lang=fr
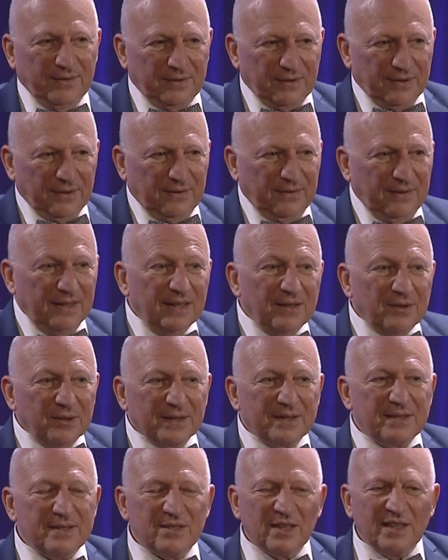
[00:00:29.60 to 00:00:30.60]
un cycle
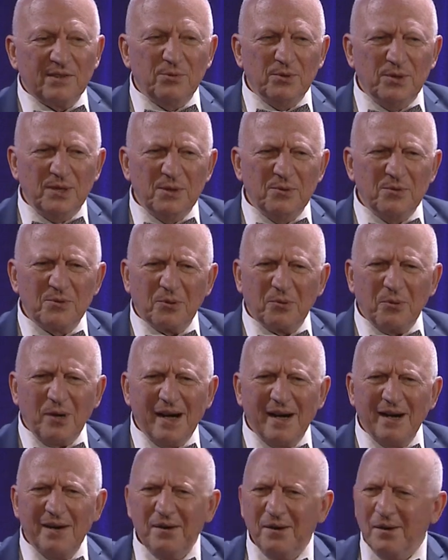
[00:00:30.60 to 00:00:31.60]
hein, qui s'intitule, je
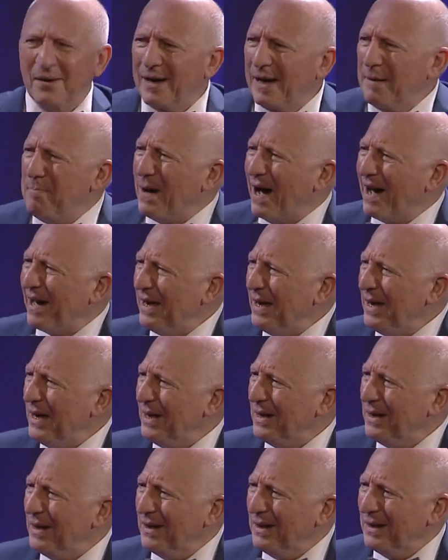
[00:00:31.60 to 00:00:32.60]
crois, Réparer,
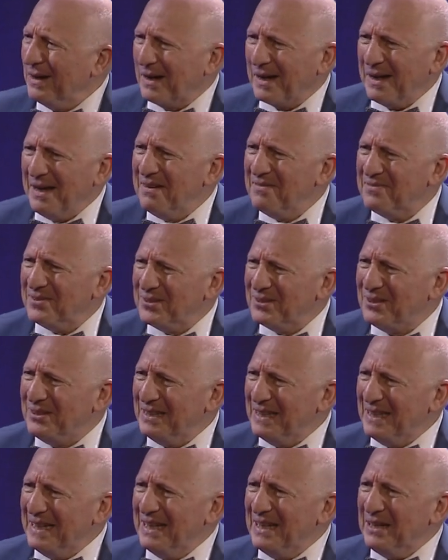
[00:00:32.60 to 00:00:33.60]

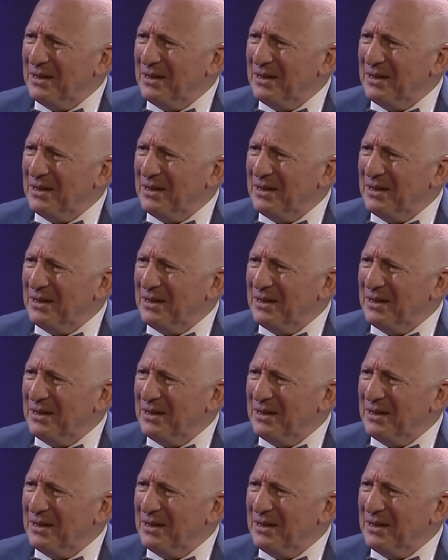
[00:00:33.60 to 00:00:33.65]
réinventer,